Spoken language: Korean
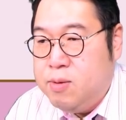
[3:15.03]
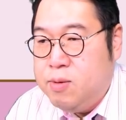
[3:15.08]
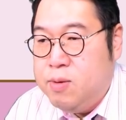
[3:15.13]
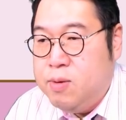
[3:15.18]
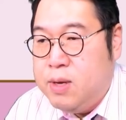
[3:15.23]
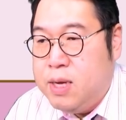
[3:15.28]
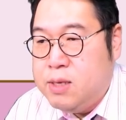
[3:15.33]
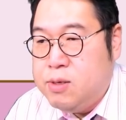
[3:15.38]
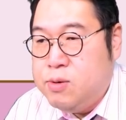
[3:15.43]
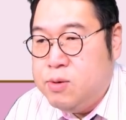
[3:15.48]

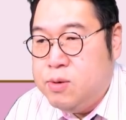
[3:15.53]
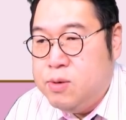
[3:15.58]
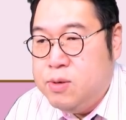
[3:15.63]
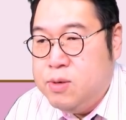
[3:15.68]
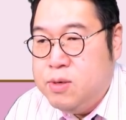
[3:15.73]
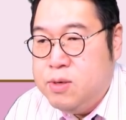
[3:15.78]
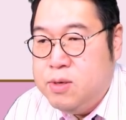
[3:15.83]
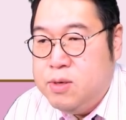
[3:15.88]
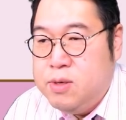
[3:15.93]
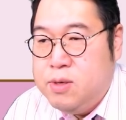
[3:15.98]
또 아주
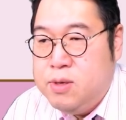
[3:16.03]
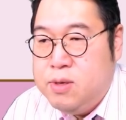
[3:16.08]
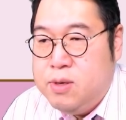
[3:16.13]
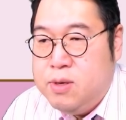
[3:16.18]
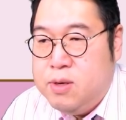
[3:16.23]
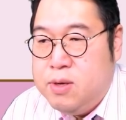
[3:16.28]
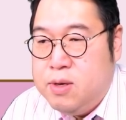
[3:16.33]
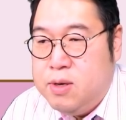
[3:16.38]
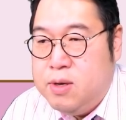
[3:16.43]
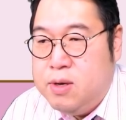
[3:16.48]

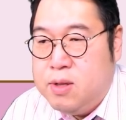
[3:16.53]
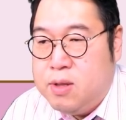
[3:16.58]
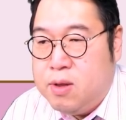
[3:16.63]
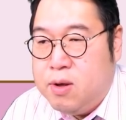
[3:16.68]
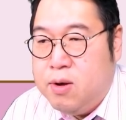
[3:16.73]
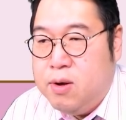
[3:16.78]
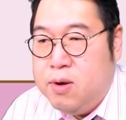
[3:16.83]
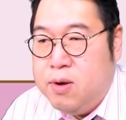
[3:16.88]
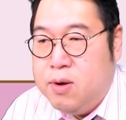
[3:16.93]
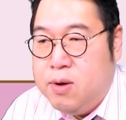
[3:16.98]
어,
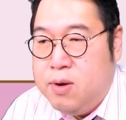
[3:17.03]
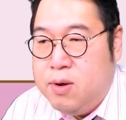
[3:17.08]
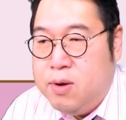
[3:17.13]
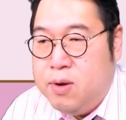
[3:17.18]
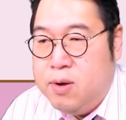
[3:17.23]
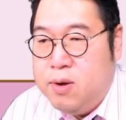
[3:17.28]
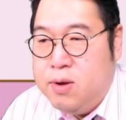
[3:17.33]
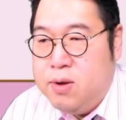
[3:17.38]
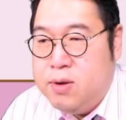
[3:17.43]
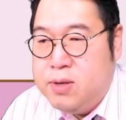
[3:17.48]
더
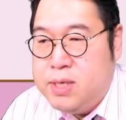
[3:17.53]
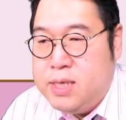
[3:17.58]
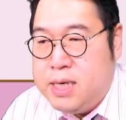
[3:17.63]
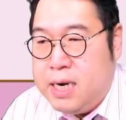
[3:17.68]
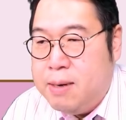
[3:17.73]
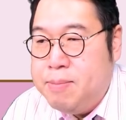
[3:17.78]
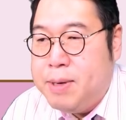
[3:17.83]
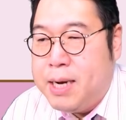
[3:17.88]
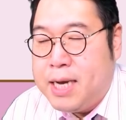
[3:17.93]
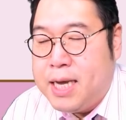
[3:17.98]
어,
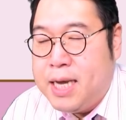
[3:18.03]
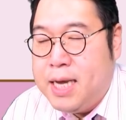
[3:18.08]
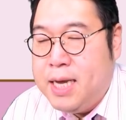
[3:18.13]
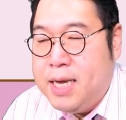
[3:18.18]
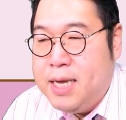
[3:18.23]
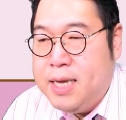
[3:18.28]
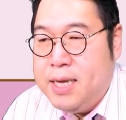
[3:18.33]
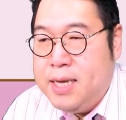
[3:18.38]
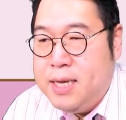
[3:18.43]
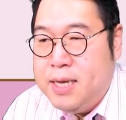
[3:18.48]
지랄맞게
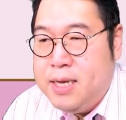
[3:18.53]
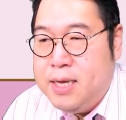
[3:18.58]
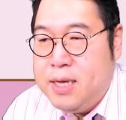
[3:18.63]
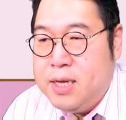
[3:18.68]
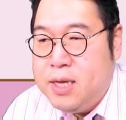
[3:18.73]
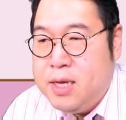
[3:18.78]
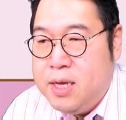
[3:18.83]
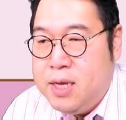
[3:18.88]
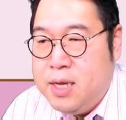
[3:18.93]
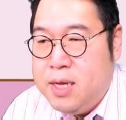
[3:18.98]

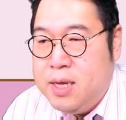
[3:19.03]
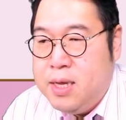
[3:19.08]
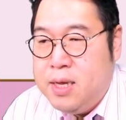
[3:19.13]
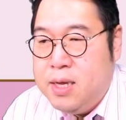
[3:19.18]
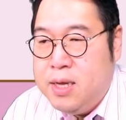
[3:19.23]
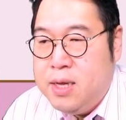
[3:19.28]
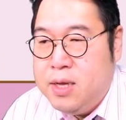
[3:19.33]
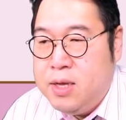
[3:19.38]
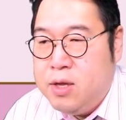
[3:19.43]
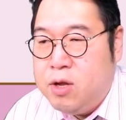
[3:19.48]

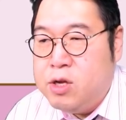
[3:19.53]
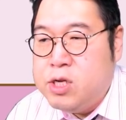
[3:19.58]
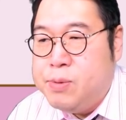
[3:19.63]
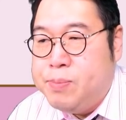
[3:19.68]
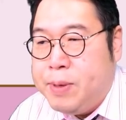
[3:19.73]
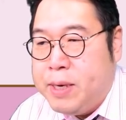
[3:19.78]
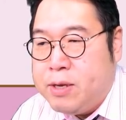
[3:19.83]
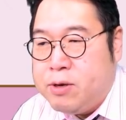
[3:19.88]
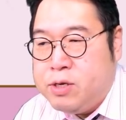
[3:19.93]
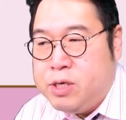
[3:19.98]

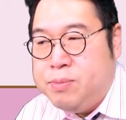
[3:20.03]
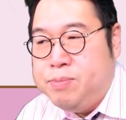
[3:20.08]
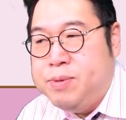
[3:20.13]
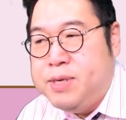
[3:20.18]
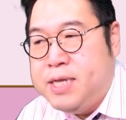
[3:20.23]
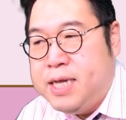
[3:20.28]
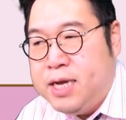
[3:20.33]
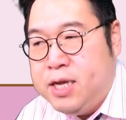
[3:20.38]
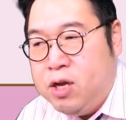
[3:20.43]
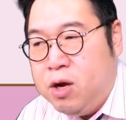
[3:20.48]
결집할
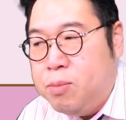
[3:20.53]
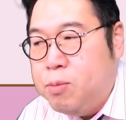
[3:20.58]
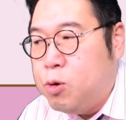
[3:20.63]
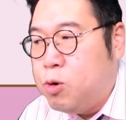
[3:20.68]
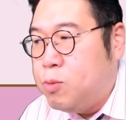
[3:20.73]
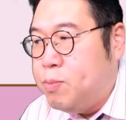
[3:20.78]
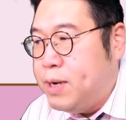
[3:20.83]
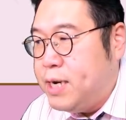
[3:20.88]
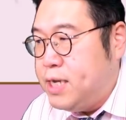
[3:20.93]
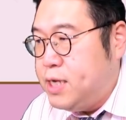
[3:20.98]
것입니다.
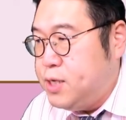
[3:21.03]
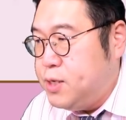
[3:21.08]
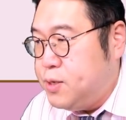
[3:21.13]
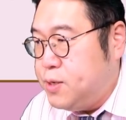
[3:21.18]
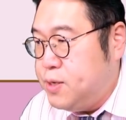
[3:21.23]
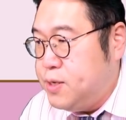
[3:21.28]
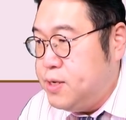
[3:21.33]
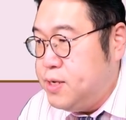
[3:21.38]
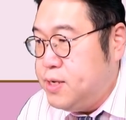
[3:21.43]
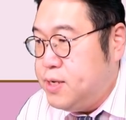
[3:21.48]
혐오로 말이죠.
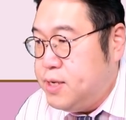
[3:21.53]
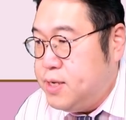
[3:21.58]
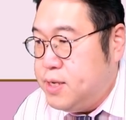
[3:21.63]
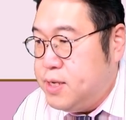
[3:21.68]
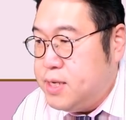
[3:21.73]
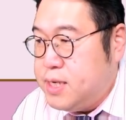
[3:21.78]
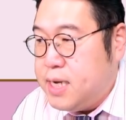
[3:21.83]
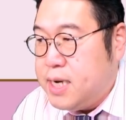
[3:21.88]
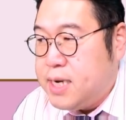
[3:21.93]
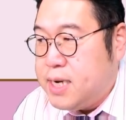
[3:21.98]

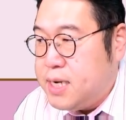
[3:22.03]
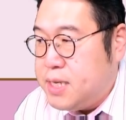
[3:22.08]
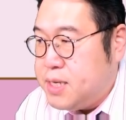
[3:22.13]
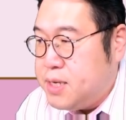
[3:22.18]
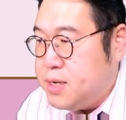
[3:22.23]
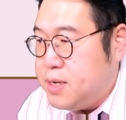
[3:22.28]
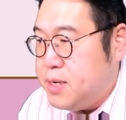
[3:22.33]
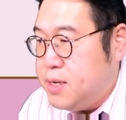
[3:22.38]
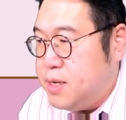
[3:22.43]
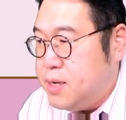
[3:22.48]
자,
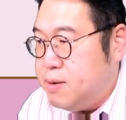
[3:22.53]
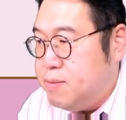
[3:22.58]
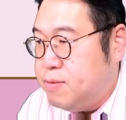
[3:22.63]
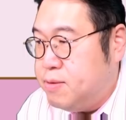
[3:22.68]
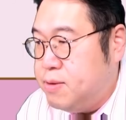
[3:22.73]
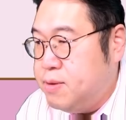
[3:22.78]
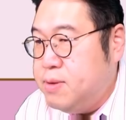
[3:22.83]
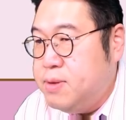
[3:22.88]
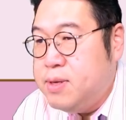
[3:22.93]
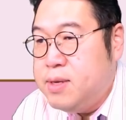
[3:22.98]
그래서
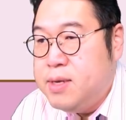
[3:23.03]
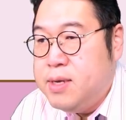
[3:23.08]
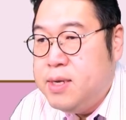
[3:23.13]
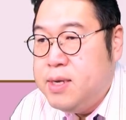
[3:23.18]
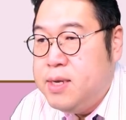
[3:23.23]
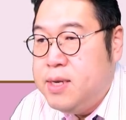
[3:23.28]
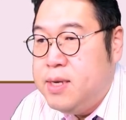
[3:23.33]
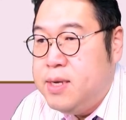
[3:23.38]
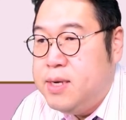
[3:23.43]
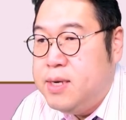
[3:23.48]
여러분
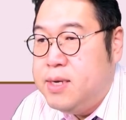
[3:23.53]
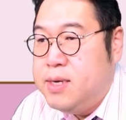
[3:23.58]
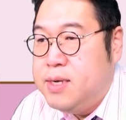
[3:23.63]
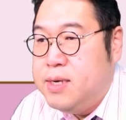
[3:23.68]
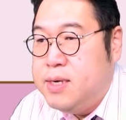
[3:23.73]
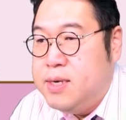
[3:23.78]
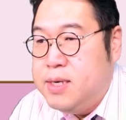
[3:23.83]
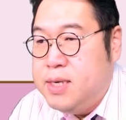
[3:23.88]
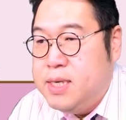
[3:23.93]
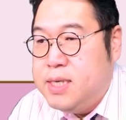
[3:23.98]

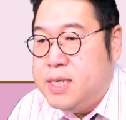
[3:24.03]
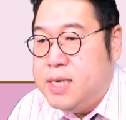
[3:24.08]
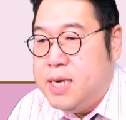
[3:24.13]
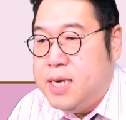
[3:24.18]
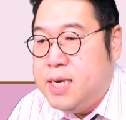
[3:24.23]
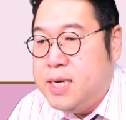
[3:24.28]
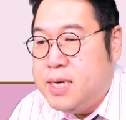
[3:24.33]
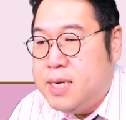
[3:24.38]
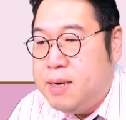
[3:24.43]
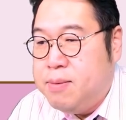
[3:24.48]
아, 이
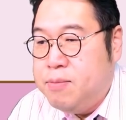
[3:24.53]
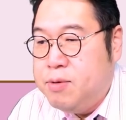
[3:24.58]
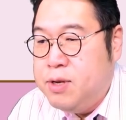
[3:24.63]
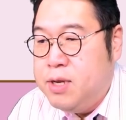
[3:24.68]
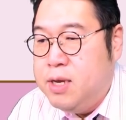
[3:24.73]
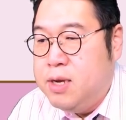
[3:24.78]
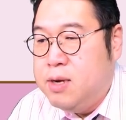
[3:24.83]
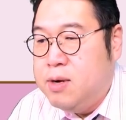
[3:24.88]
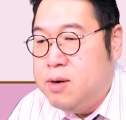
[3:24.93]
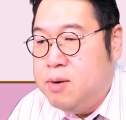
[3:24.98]
책을
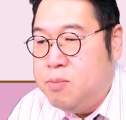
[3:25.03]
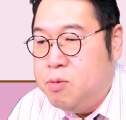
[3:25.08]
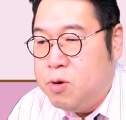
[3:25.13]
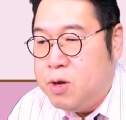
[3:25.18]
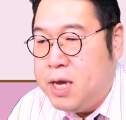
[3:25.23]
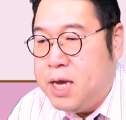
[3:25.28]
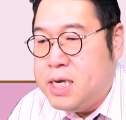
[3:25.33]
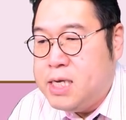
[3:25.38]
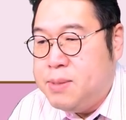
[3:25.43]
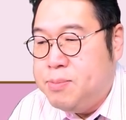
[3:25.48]
한번
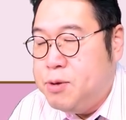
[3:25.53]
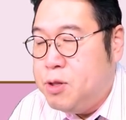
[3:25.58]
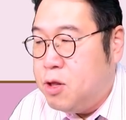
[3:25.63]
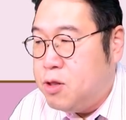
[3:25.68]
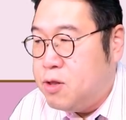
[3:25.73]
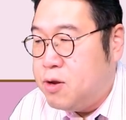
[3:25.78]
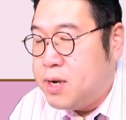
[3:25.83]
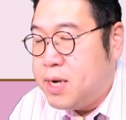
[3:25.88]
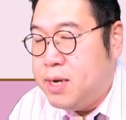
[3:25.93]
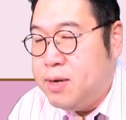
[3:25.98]
읽어보게 하시면
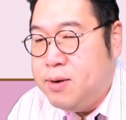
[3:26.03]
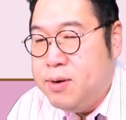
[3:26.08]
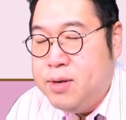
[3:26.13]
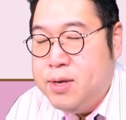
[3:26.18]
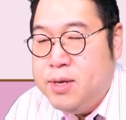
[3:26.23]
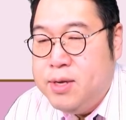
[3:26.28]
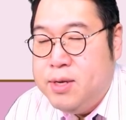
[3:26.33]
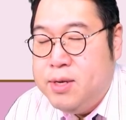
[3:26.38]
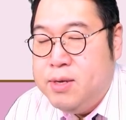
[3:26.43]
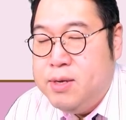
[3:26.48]
어떨까요?
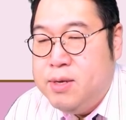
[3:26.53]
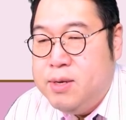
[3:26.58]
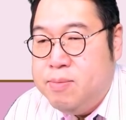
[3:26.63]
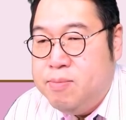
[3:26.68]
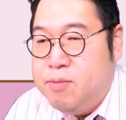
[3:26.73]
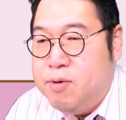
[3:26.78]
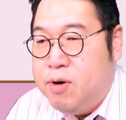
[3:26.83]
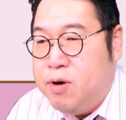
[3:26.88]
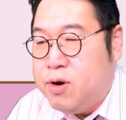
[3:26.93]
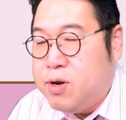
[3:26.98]

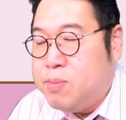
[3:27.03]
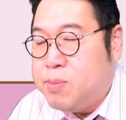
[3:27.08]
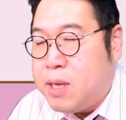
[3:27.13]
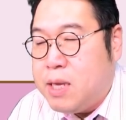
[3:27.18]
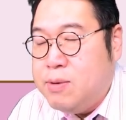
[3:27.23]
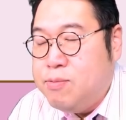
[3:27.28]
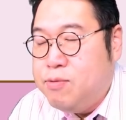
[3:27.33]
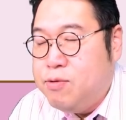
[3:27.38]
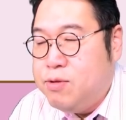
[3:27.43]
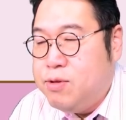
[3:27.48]
뭐
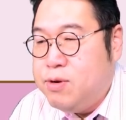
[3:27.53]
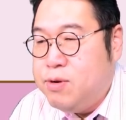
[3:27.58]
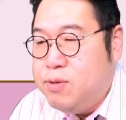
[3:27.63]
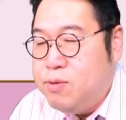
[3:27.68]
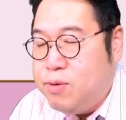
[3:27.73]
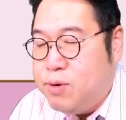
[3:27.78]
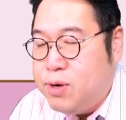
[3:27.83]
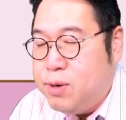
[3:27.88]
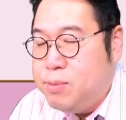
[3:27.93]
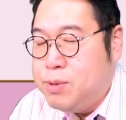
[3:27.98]
어렵다는
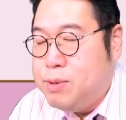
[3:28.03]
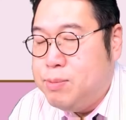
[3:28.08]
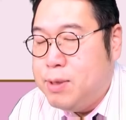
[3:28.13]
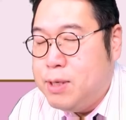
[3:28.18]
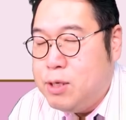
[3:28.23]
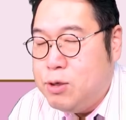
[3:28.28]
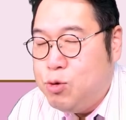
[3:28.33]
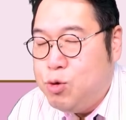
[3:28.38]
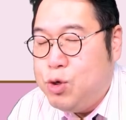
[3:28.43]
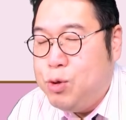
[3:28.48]
분들은 또
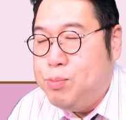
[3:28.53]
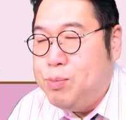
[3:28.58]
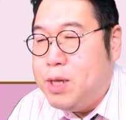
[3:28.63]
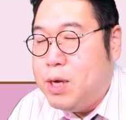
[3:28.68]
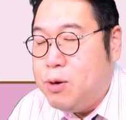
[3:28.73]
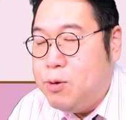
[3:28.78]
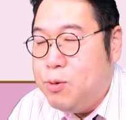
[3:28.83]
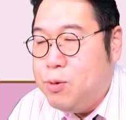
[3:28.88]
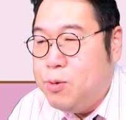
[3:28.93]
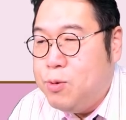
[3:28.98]
어렵지만
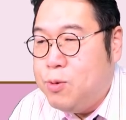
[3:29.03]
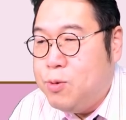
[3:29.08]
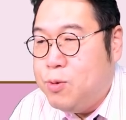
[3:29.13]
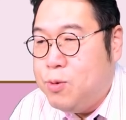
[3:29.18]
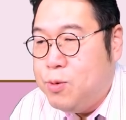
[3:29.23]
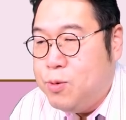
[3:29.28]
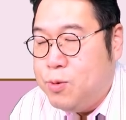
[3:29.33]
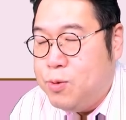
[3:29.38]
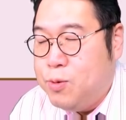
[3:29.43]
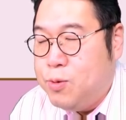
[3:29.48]

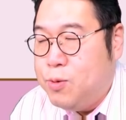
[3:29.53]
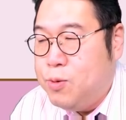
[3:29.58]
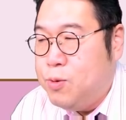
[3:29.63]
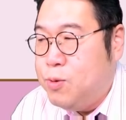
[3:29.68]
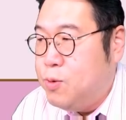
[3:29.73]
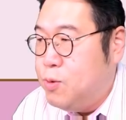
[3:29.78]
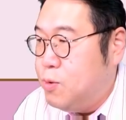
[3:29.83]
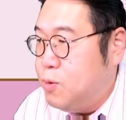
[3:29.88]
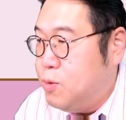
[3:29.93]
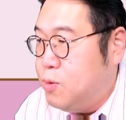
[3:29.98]
쉽다고
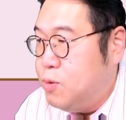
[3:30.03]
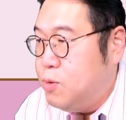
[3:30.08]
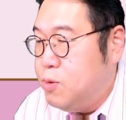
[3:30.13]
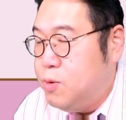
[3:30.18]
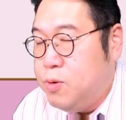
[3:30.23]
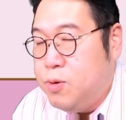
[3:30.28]
어,